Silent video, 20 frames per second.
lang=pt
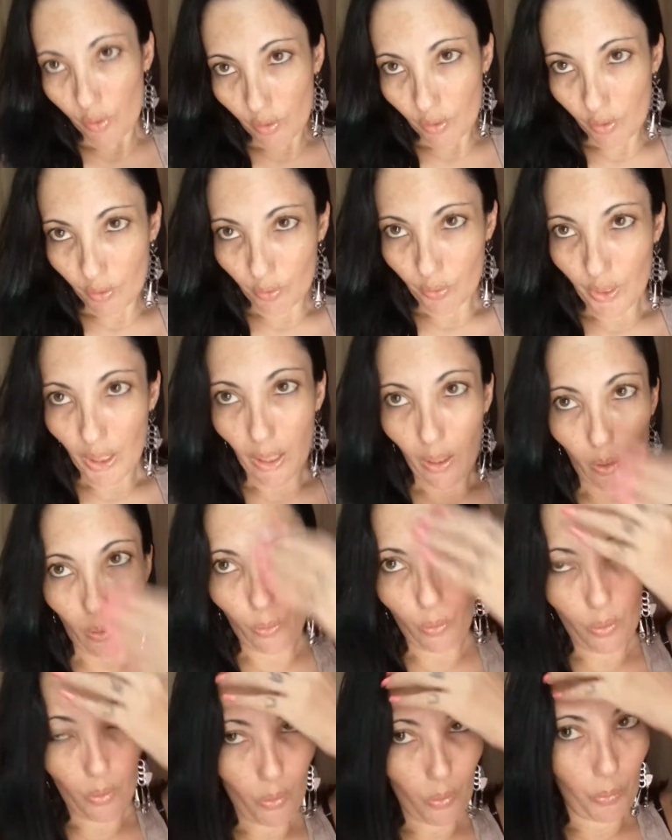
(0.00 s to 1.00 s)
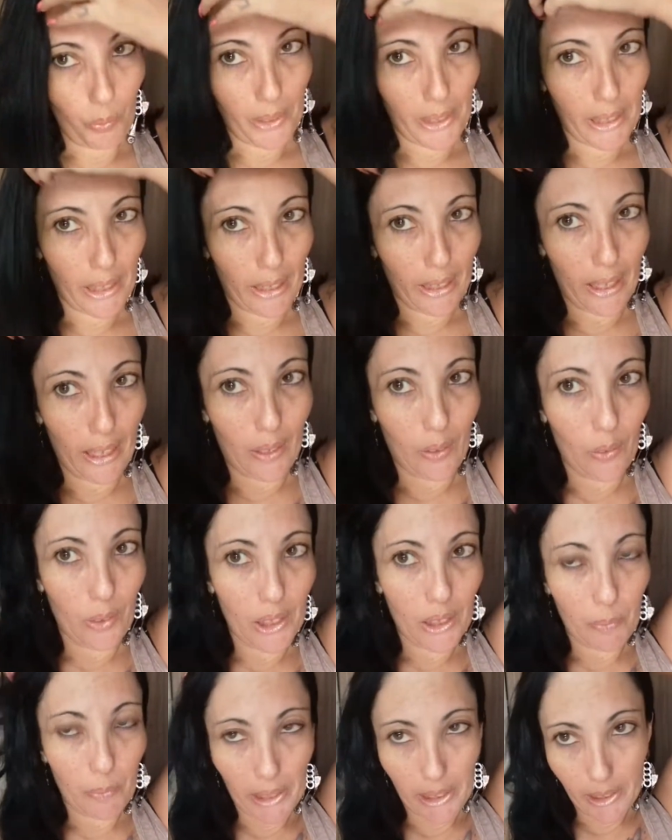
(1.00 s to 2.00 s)
Então, o segredo
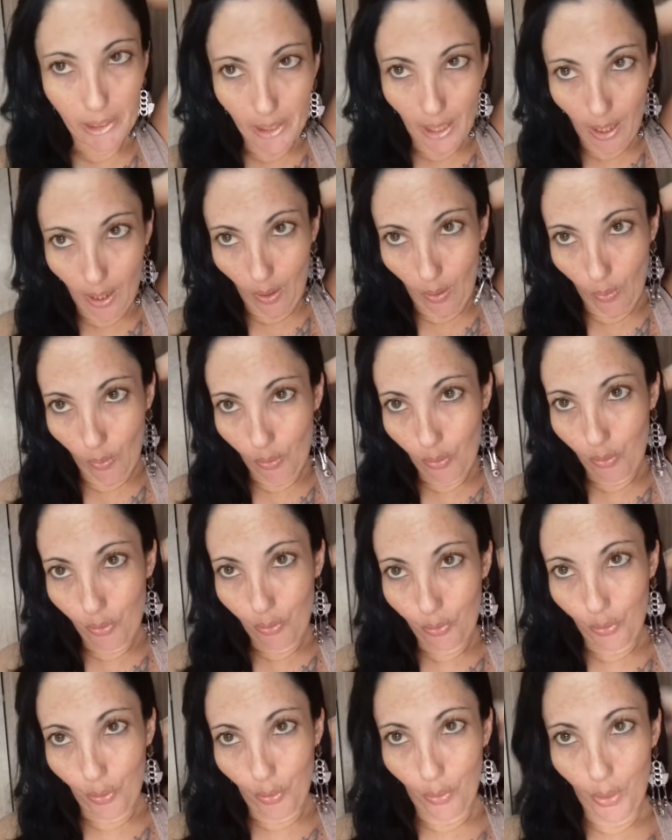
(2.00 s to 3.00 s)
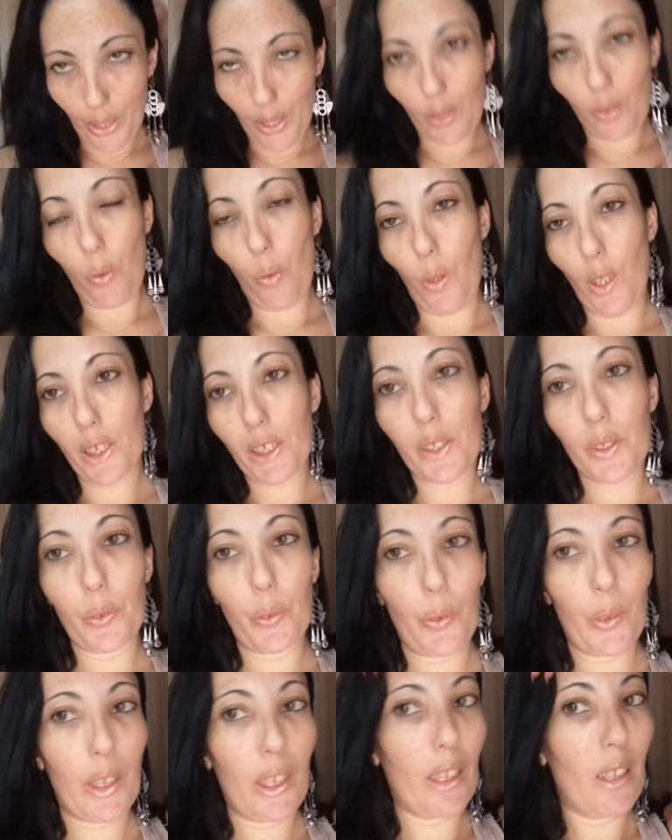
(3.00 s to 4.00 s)
especial foi o
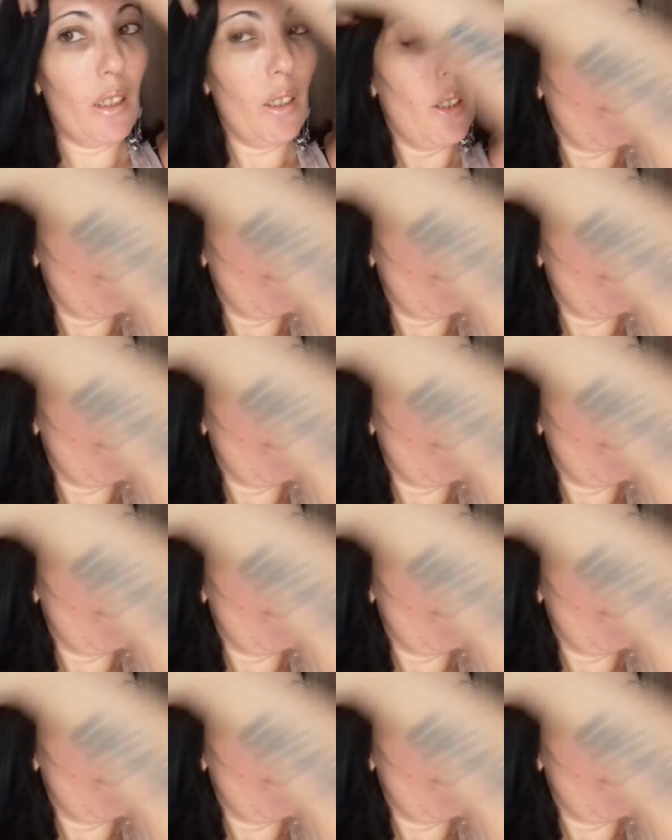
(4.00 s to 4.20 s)
açúcar